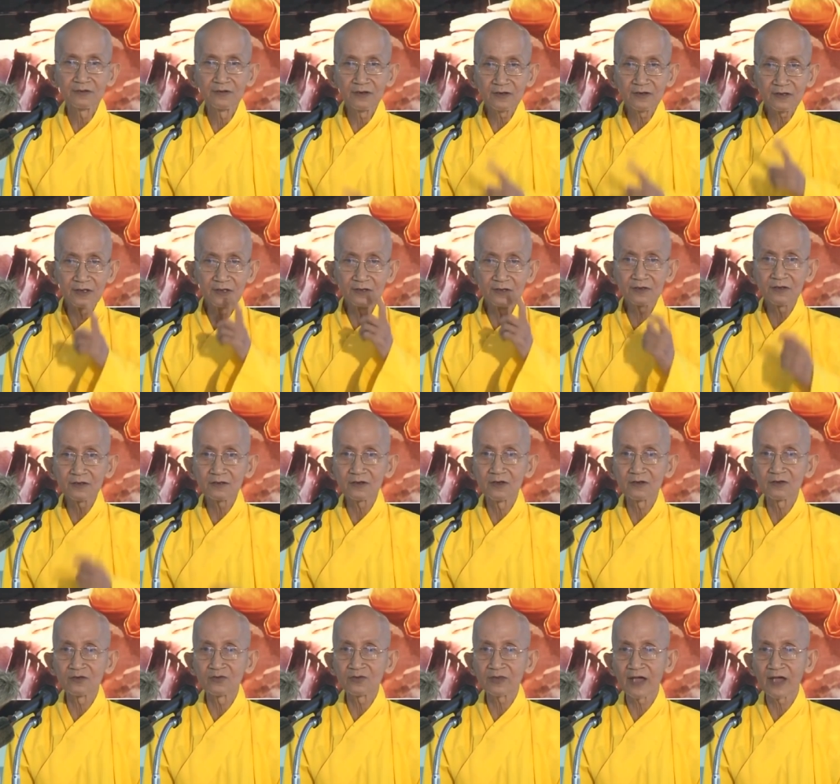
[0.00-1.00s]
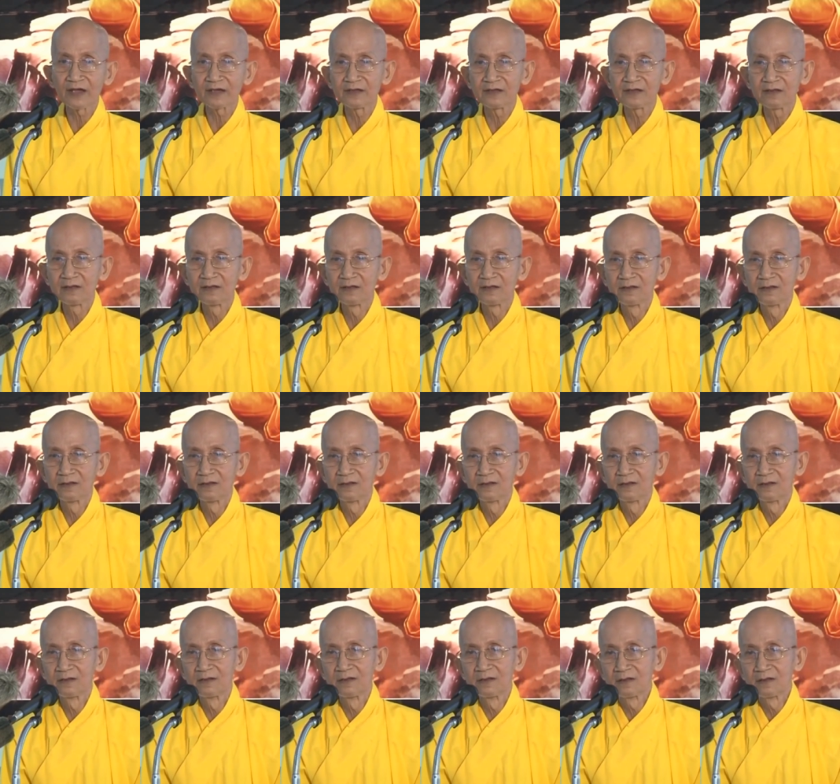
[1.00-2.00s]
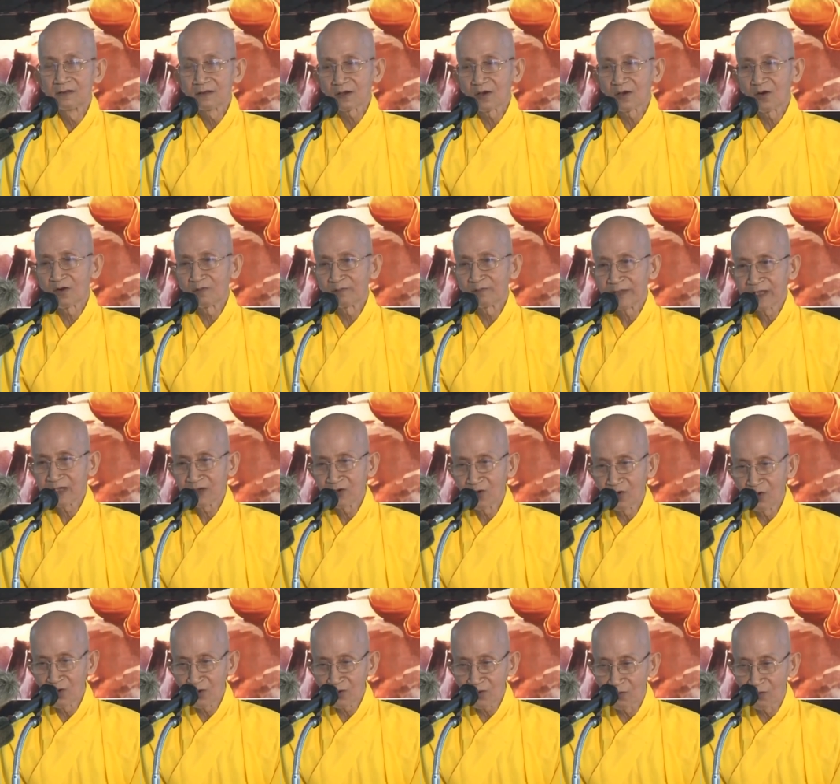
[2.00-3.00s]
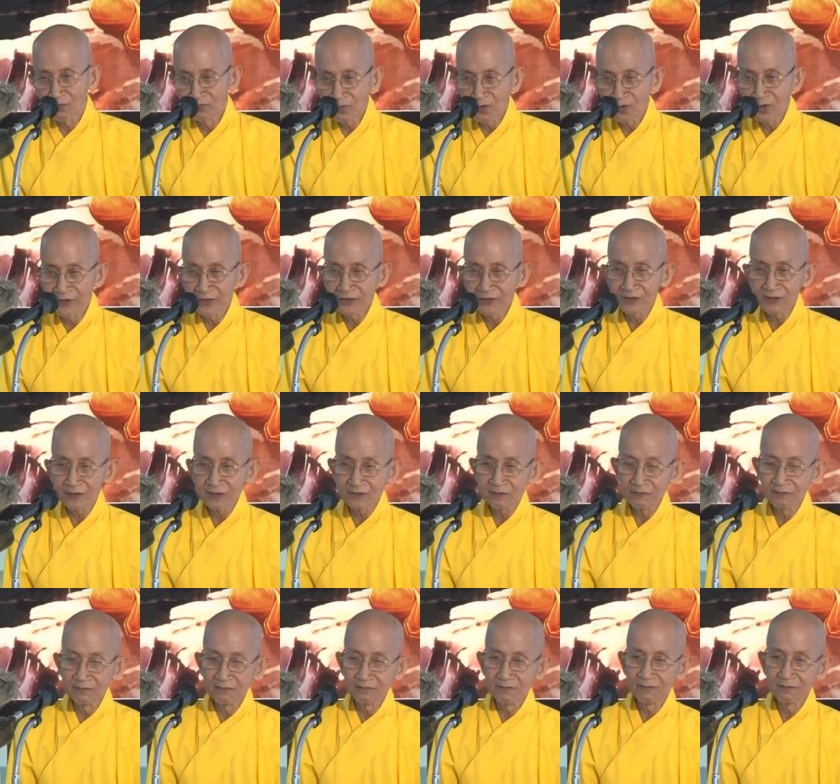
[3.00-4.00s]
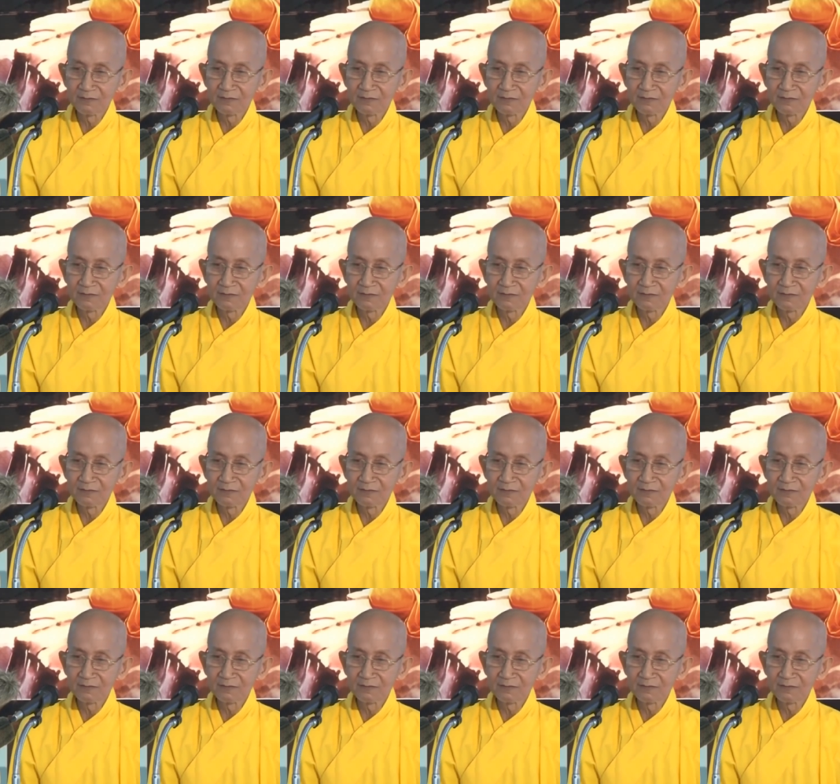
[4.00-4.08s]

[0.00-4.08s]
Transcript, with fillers: với cái ý thức lực của thầy còn mấy con cũng có ý thức